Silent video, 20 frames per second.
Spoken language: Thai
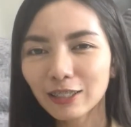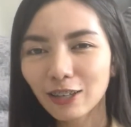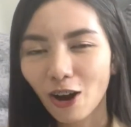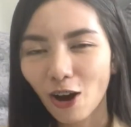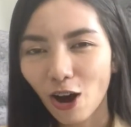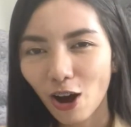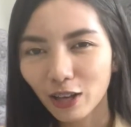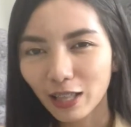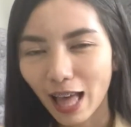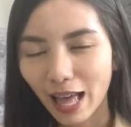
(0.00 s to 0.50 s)

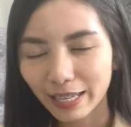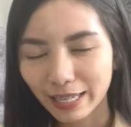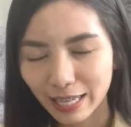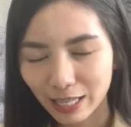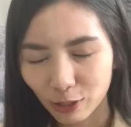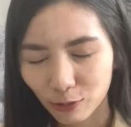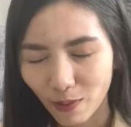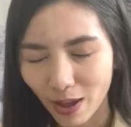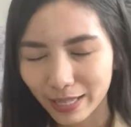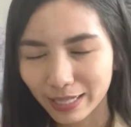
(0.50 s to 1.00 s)
ก็ถ้าคิ
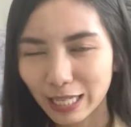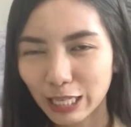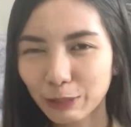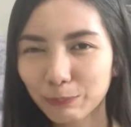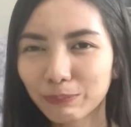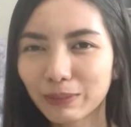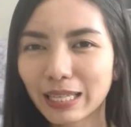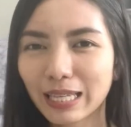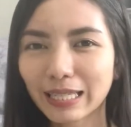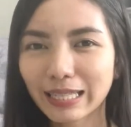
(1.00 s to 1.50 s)
ดว่าคลิป
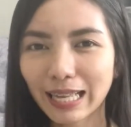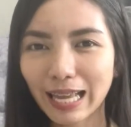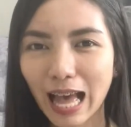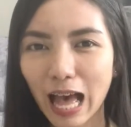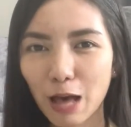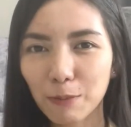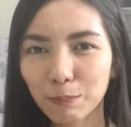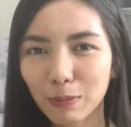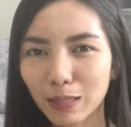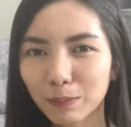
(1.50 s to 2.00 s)
นี้นะ
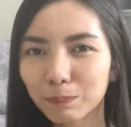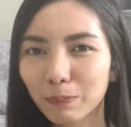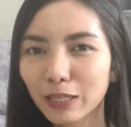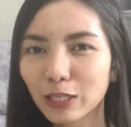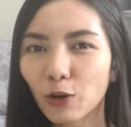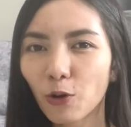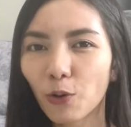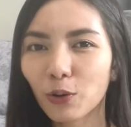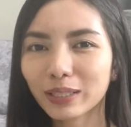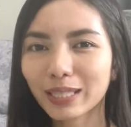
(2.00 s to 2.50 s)
คะ เป็นประ
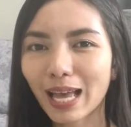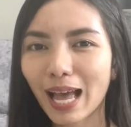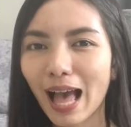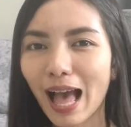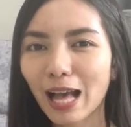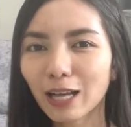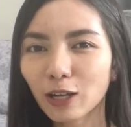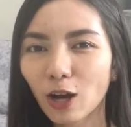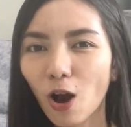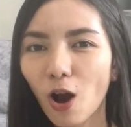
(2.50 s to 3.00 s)
โยชน์นะ
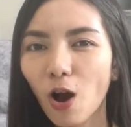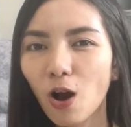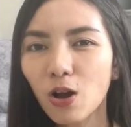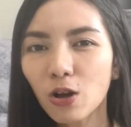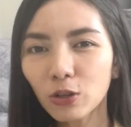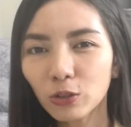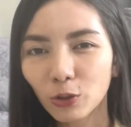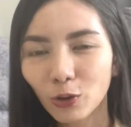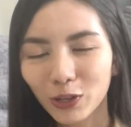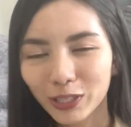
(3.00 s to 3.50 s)
คะ ก็
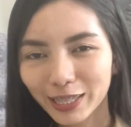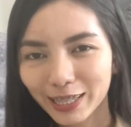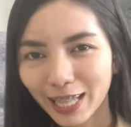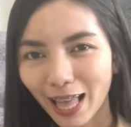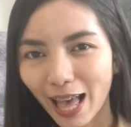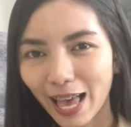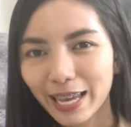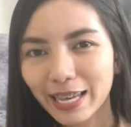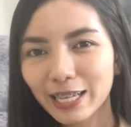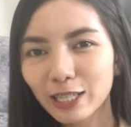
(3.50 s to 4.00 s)
กดไล
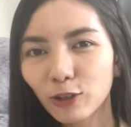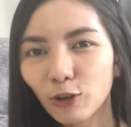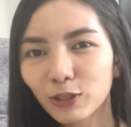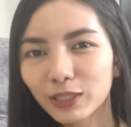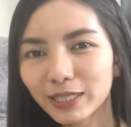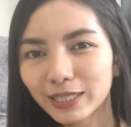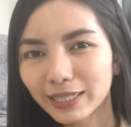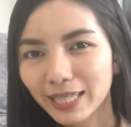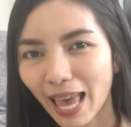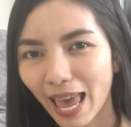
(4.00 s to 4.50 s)
ค์กด
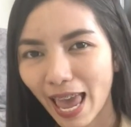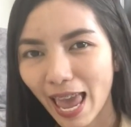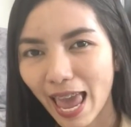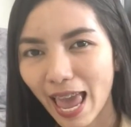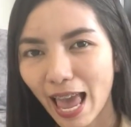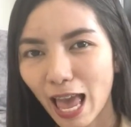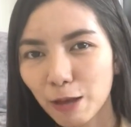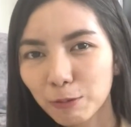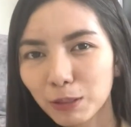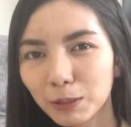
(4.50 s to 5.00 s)
แช
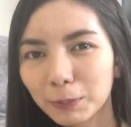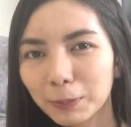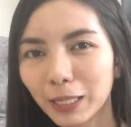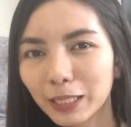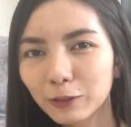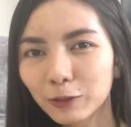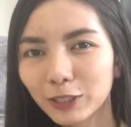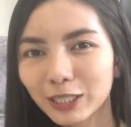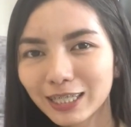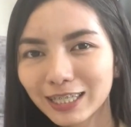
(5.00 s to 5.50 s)
ร์ ให้เพื่อ
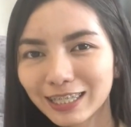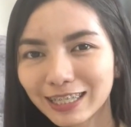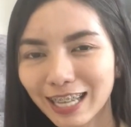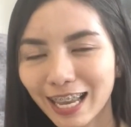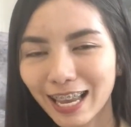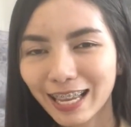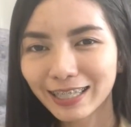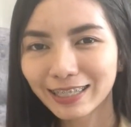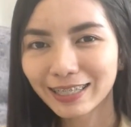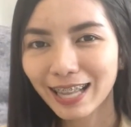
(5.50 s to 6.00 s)
นๆคนอื่นเห็น